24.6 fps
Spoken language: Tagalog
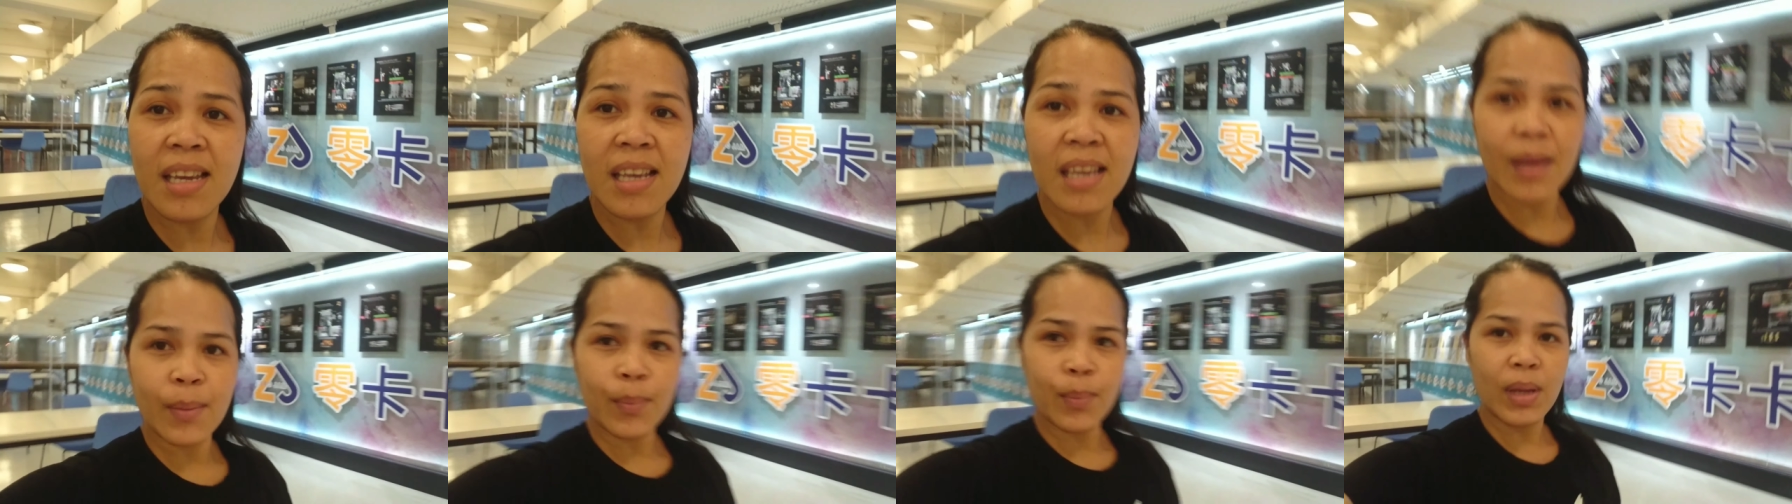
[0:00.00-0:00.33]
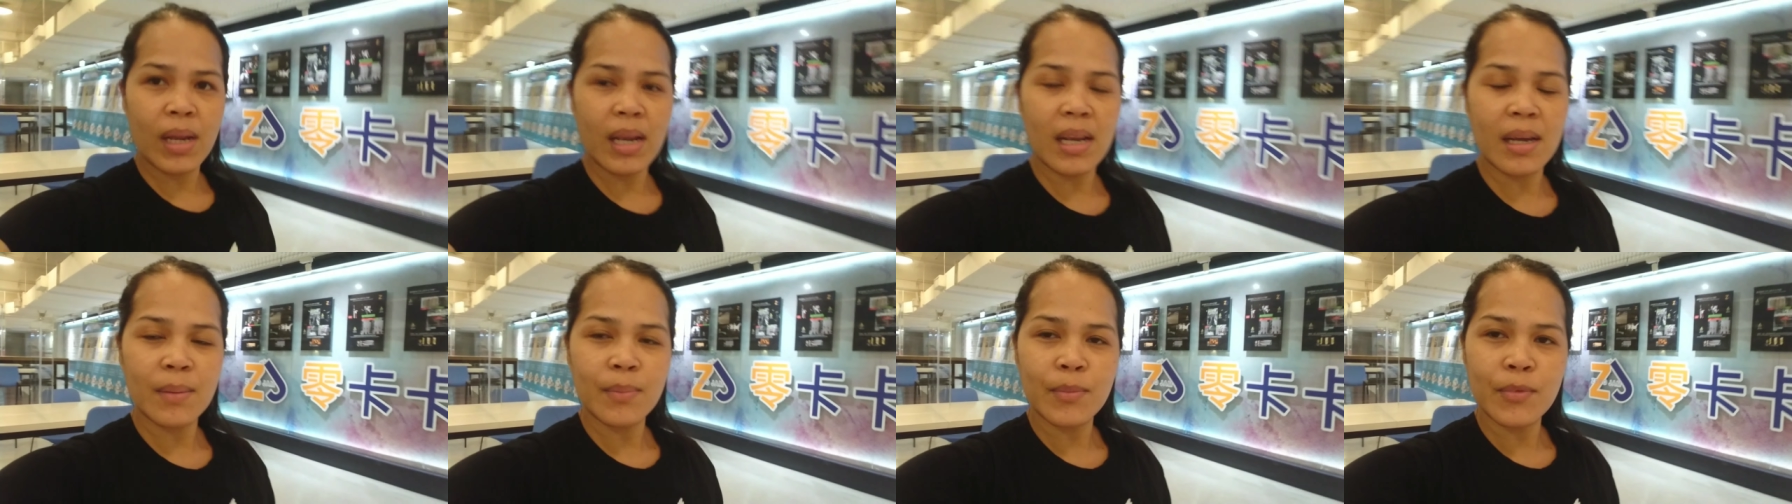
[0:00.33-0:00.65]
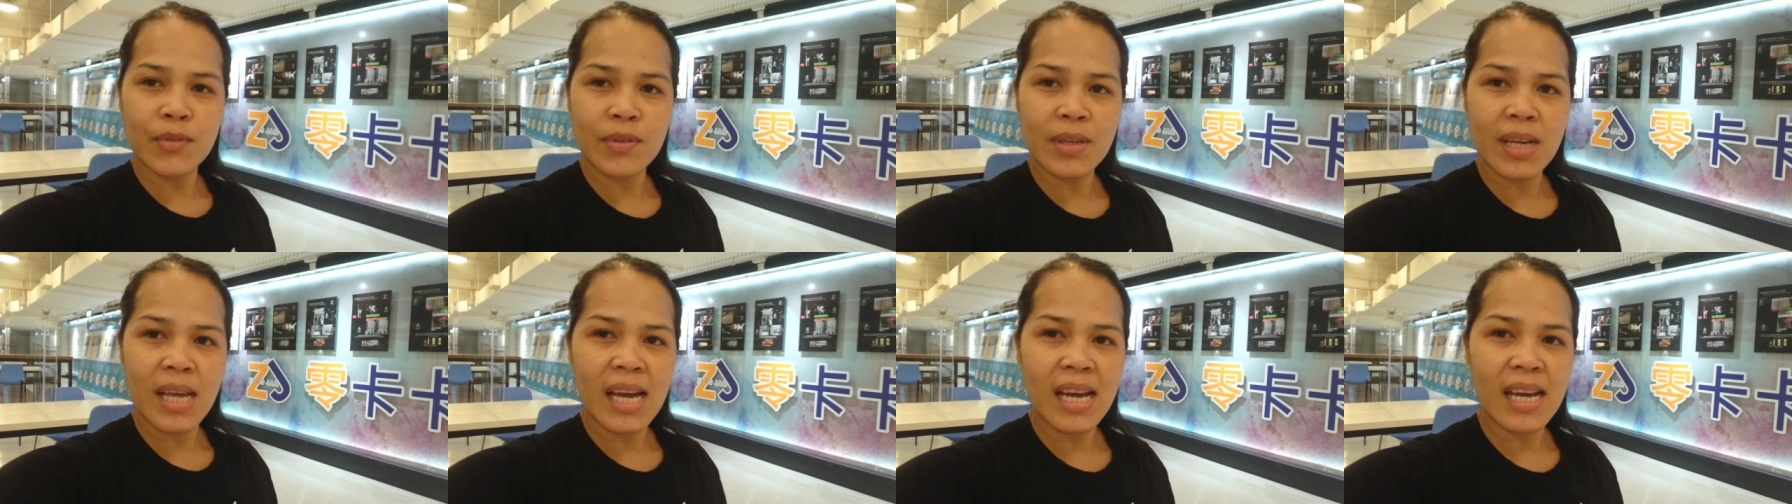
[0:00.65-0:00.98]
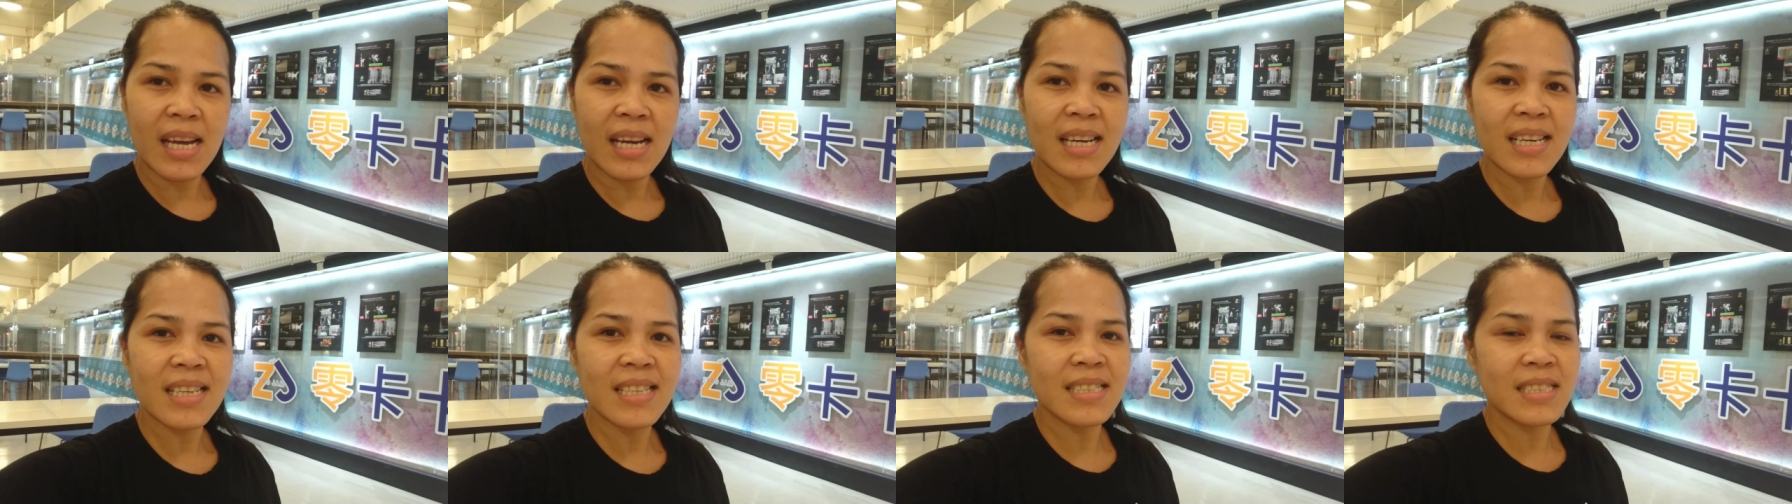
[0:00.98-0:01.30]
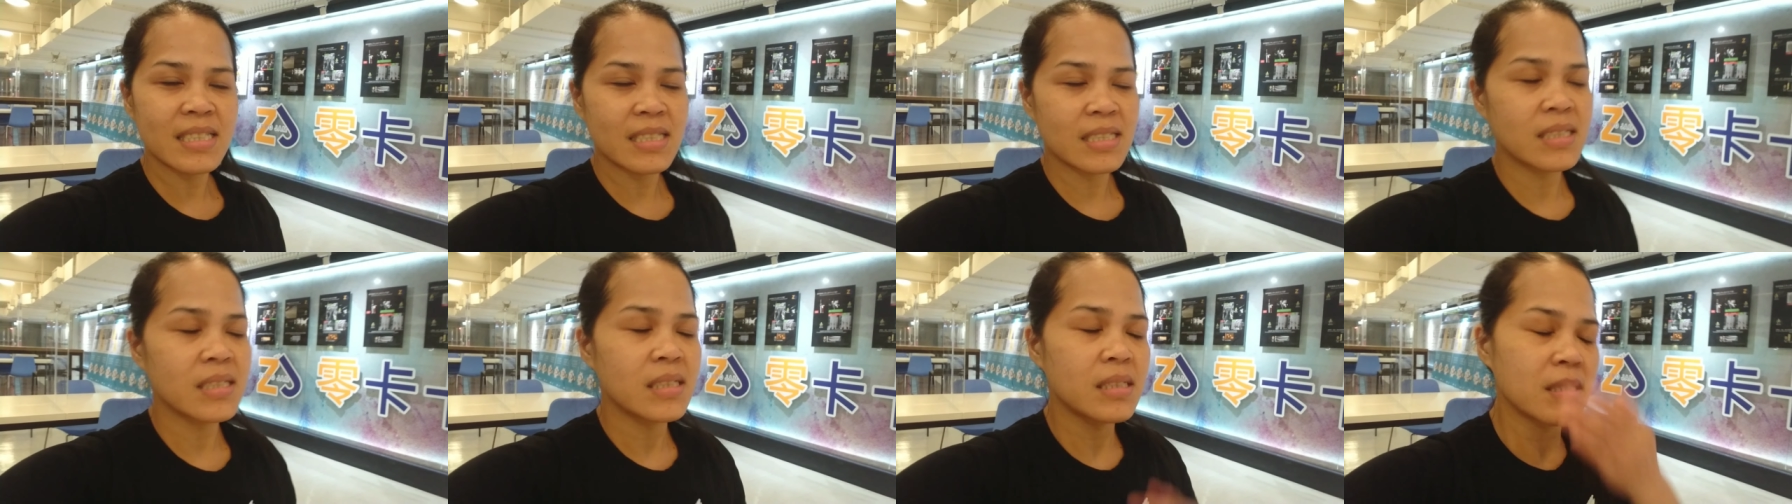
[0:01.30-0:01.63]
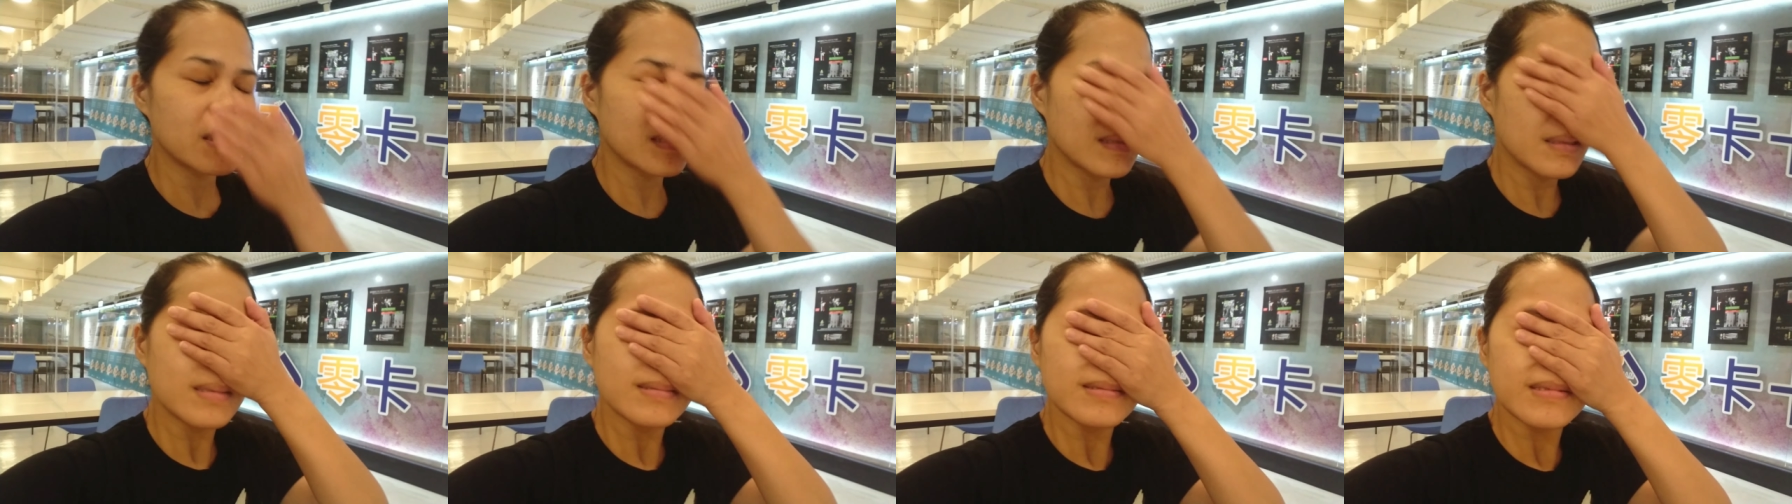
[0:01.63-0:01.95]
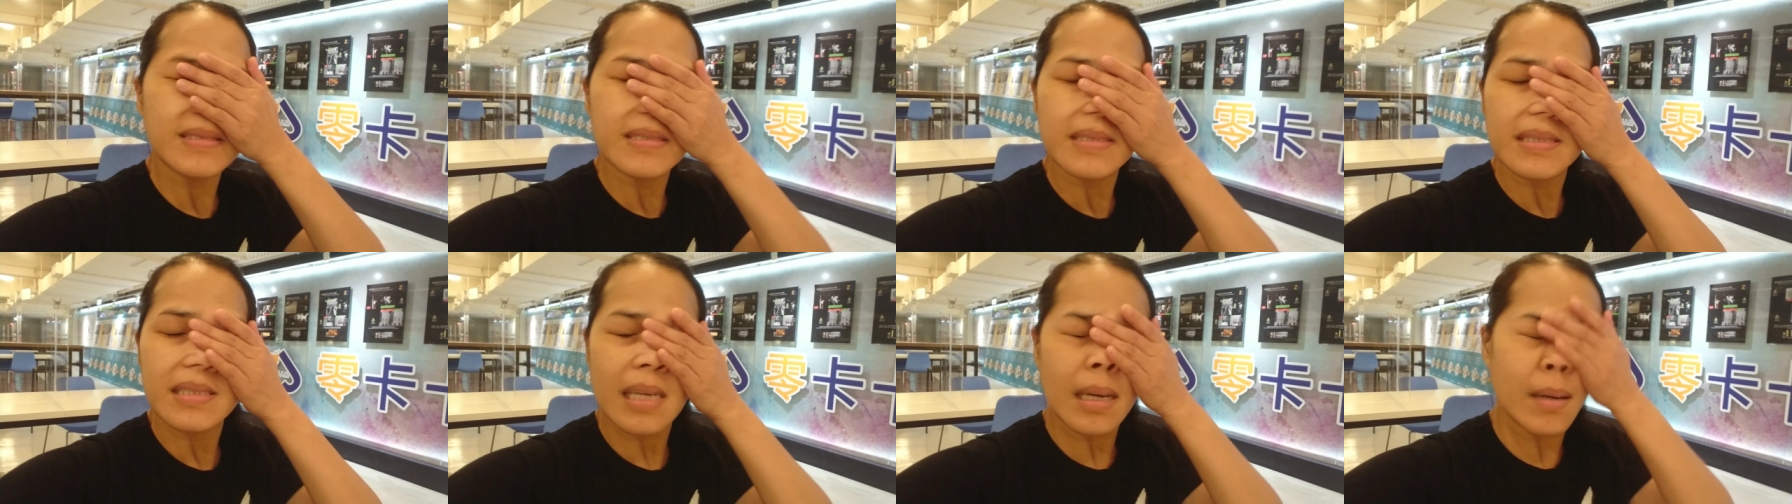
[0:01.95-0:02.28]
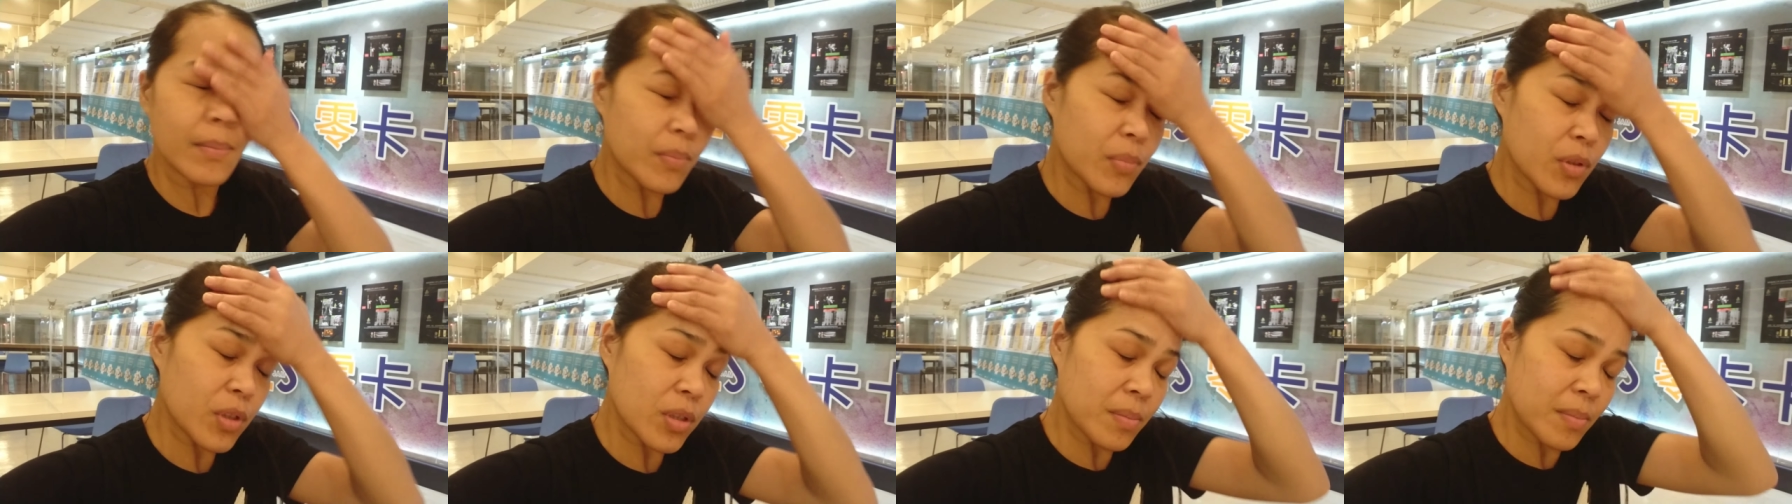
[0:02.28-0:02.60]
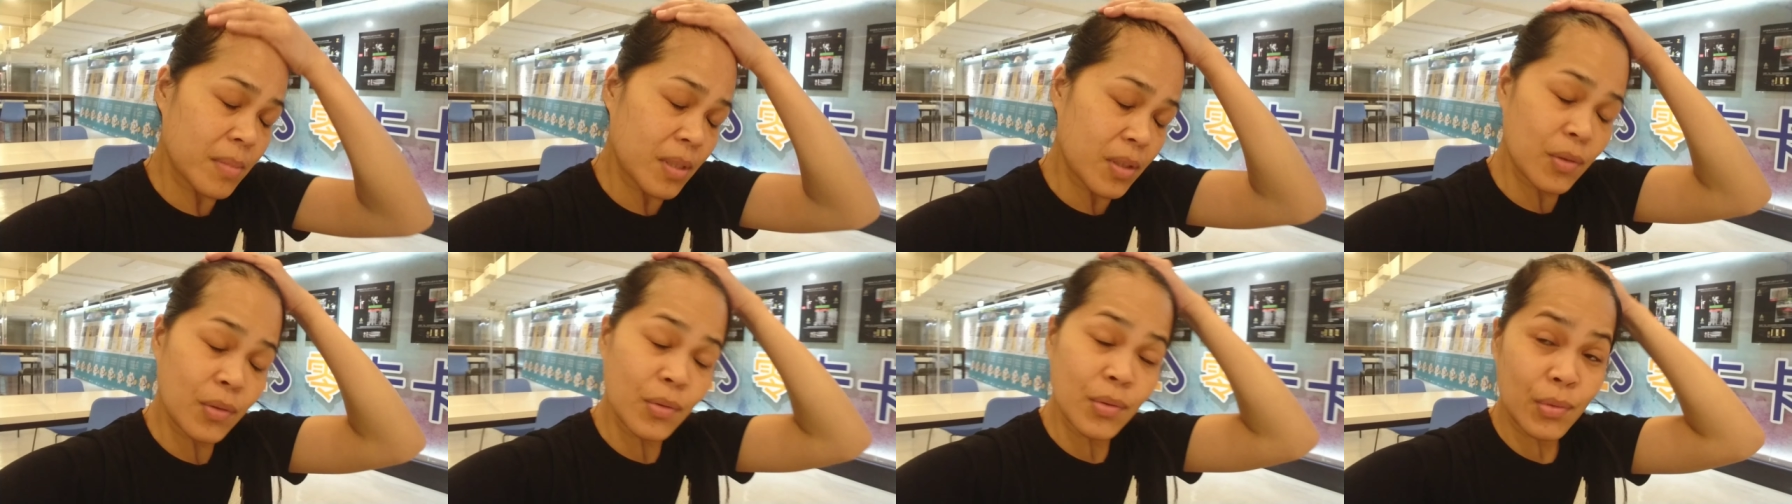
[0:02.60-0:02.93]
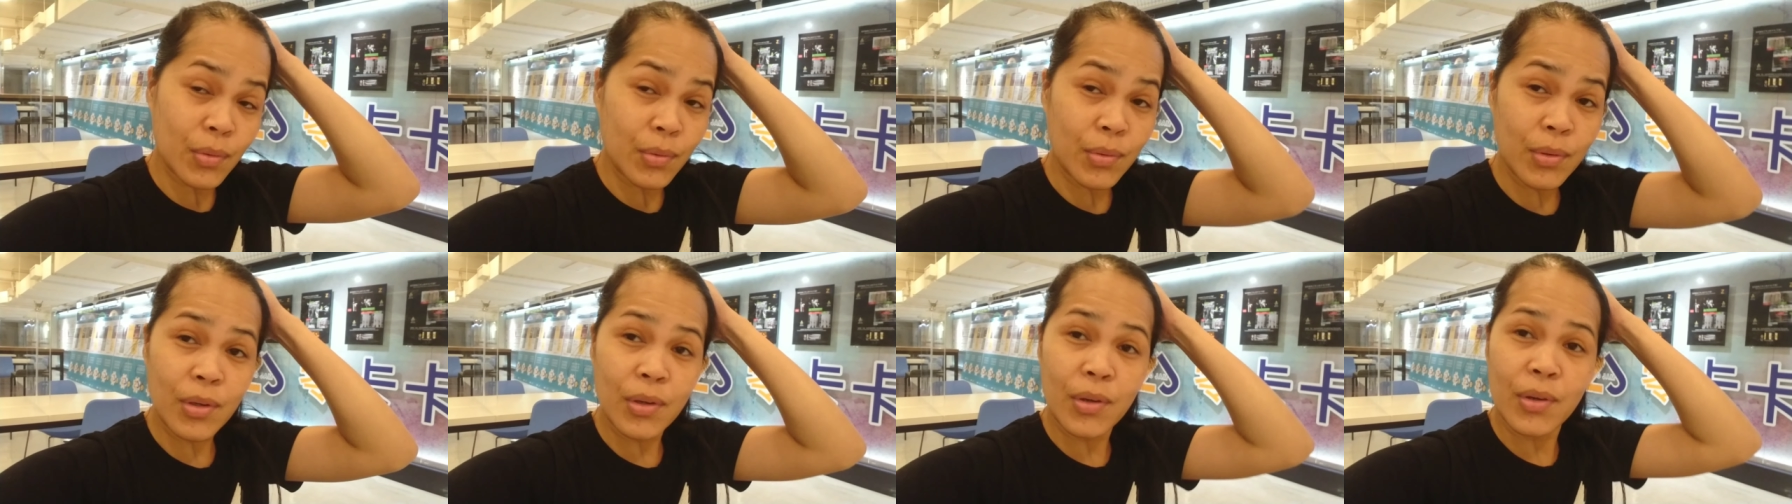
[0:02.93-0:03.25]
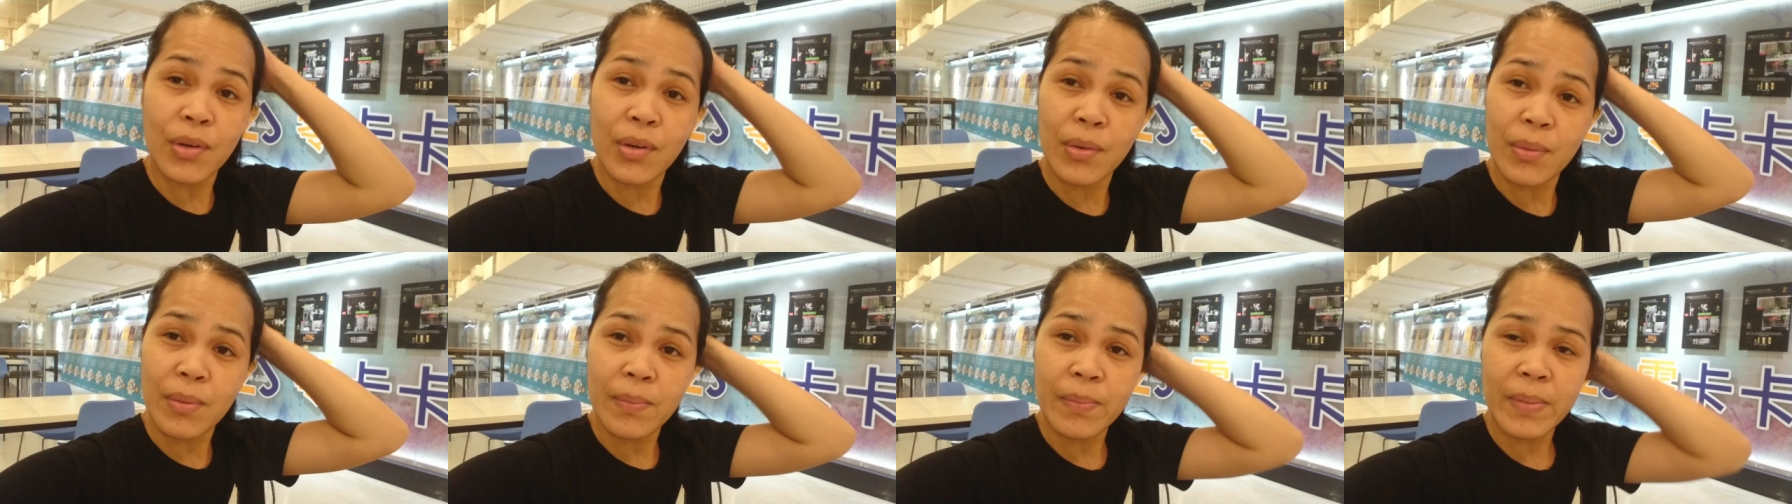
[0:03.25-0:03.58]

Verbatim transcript: Kapi lang muna. Tapos natutulog.